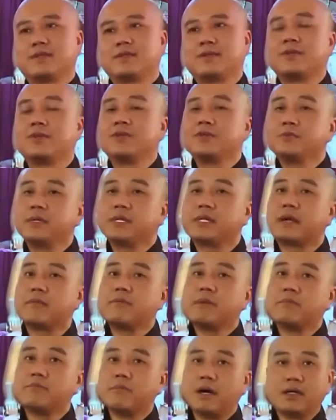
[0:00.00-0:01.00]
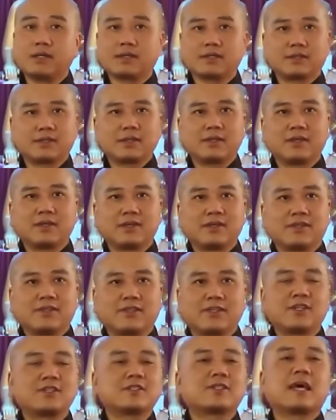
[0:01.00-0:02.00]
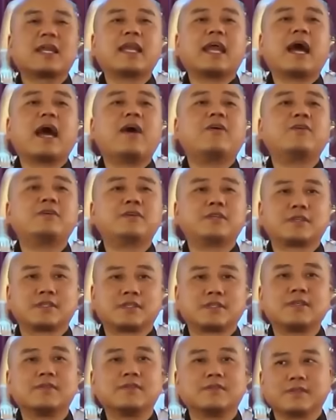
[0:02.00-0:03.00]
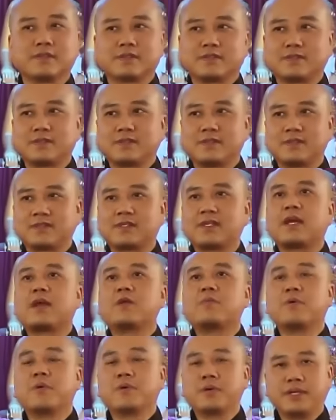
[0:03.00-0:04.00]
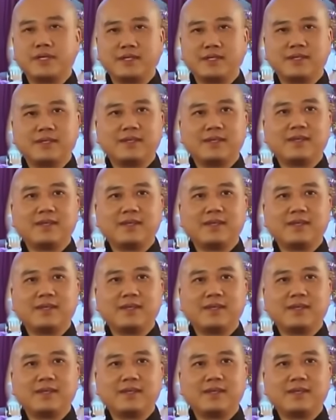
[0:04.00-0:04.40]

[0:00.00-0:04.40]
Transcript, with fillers: So you become a monk, just an hour service, ceremony.